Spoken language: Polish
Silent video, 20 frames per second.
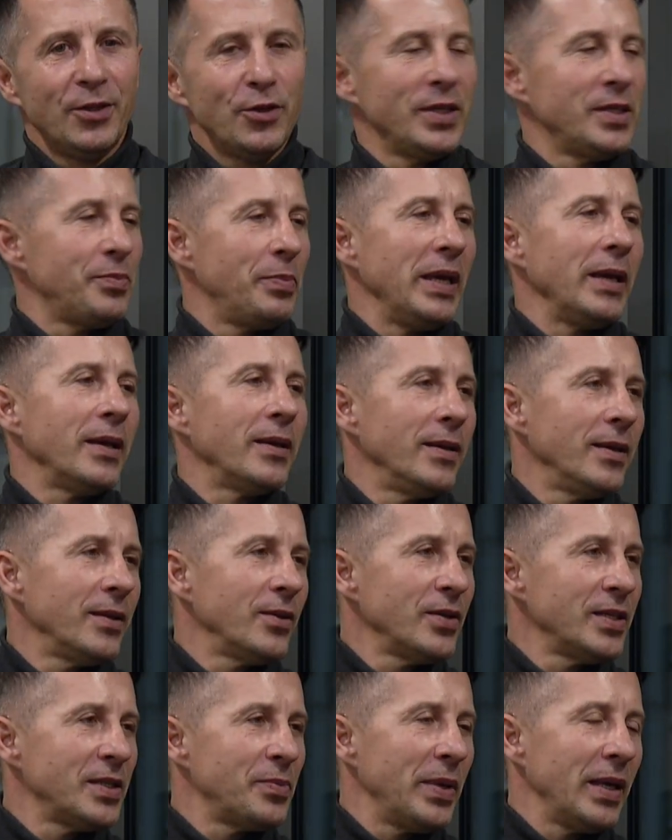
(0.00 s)
to jest piękne. To
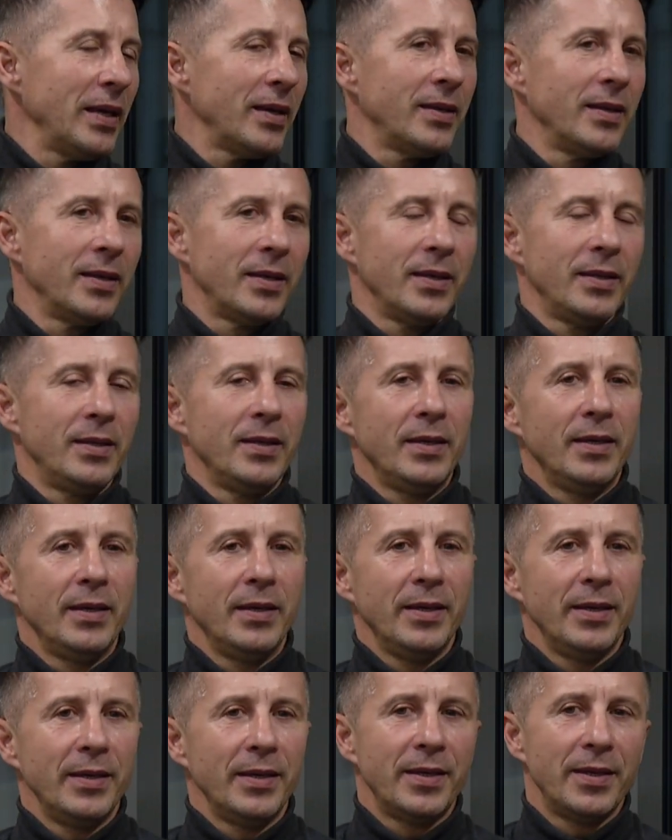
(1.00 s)
jest piękne,
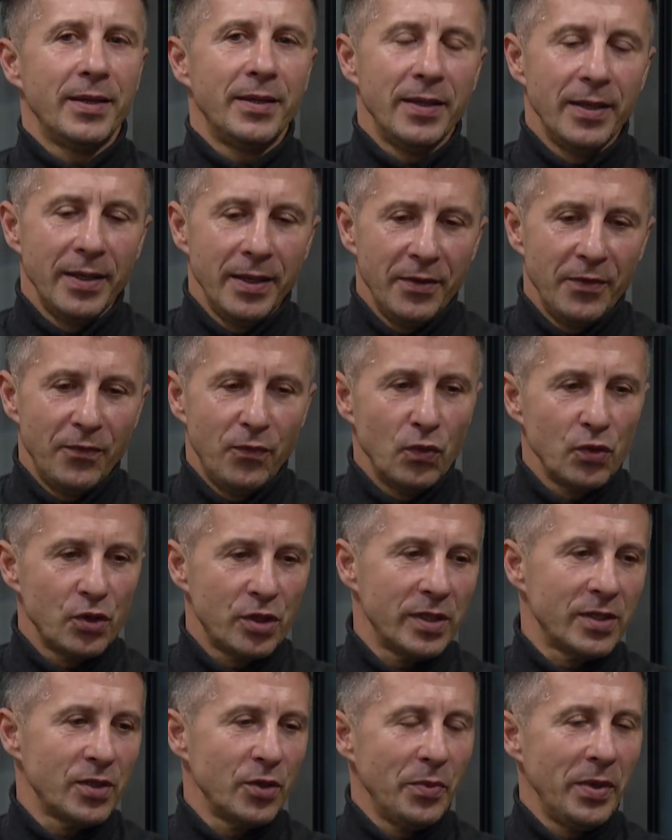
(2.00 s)
kiedy, kiedy włączę
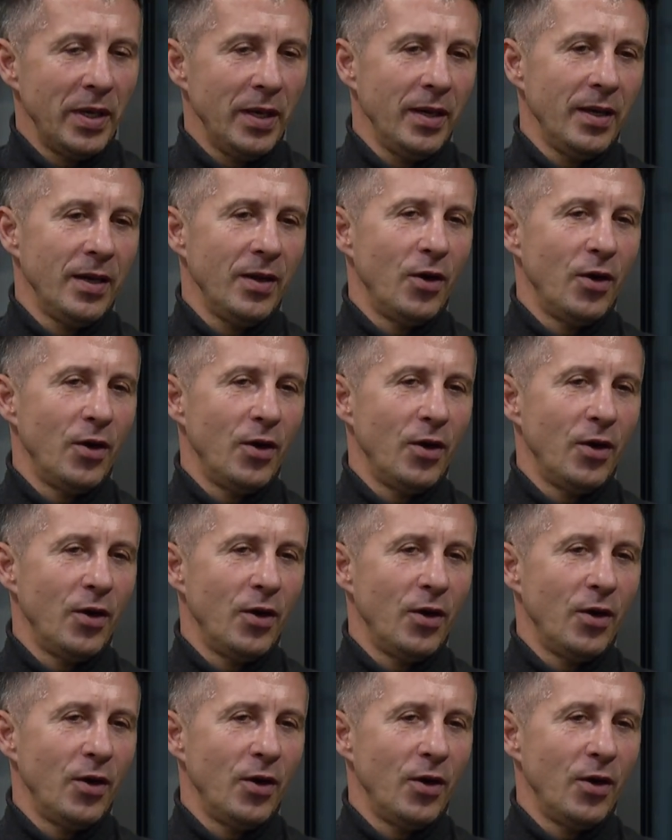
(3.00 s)
sobie,